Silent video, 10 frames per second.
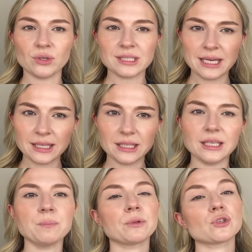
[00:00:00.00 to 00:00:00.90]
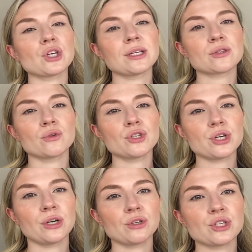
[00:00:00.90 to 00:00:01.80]
сет, и получается очень
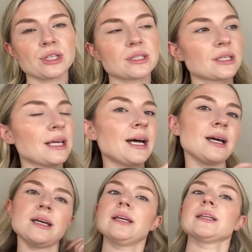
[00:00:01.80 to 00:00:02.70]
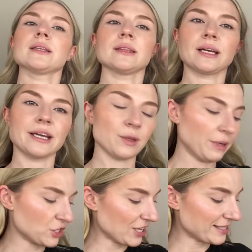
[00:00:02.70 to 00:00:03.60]
хорошая цена, такая
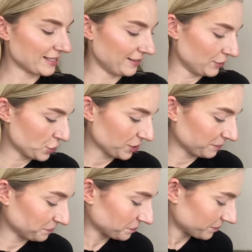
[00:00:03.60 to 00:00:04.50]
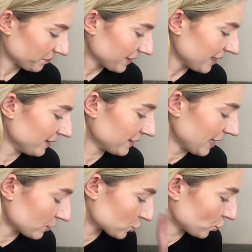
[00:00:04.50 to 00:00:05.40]
небольшая скидочка.
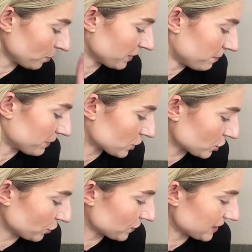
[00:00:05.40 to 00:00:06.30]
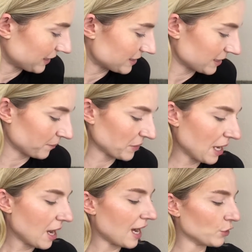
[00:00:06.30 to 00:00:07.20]
Итак, что мне пришло в сете?
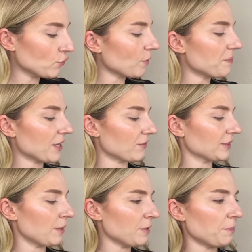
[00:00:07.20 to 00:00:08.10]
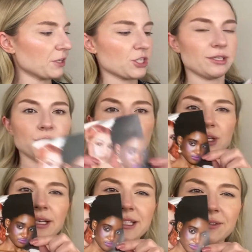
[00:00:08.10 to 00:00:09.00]
А, ну, во-первых, да, мне пришла очень
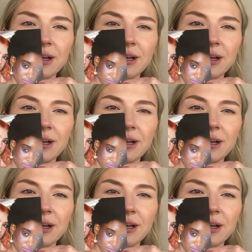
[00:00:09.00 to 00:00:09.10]
красивая